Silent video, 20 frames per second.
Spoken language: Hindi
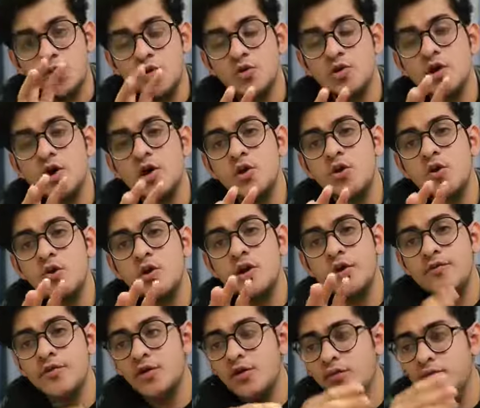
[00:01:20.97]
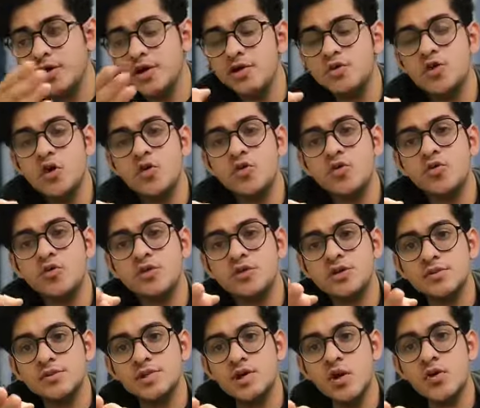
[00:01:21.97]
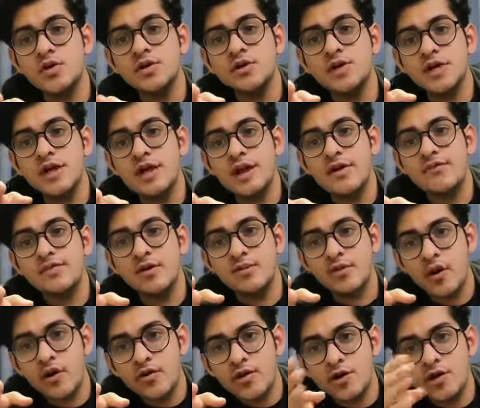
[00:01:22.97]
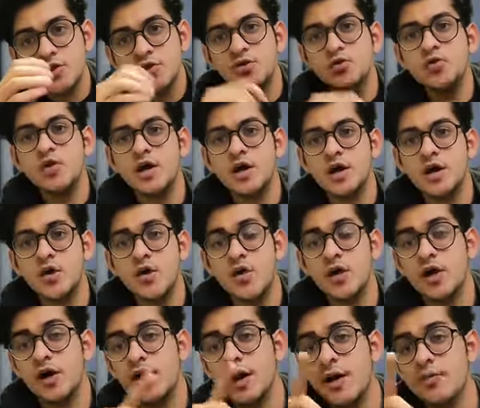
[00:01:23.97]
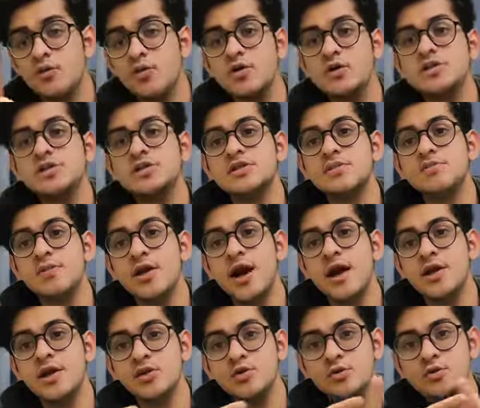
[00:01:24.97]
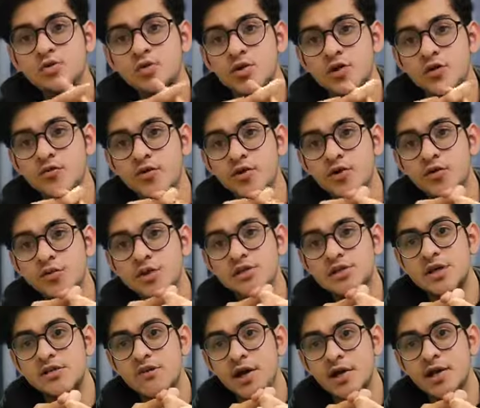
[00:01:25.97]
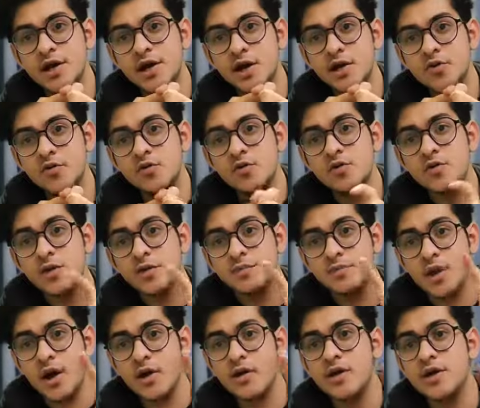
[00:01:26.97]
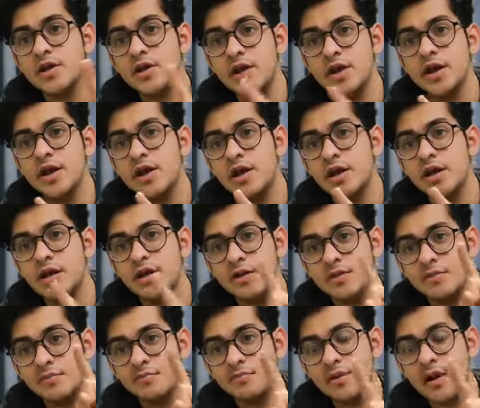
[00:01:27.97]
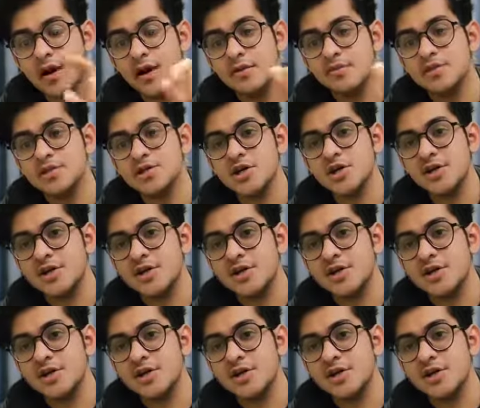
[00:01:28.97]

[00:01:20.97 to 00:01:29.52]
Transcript: तो उन गधों को ये वीडियो भेजो और उनको समझाओ कि तेरी लाइफ की प्रायोरिटी तू है और अगर आपको किसी से प्यार है तो उसको ये वीडियो भेज के वादा करो कि प्रायोरिटी रहे ना रहे प्यार हमेशा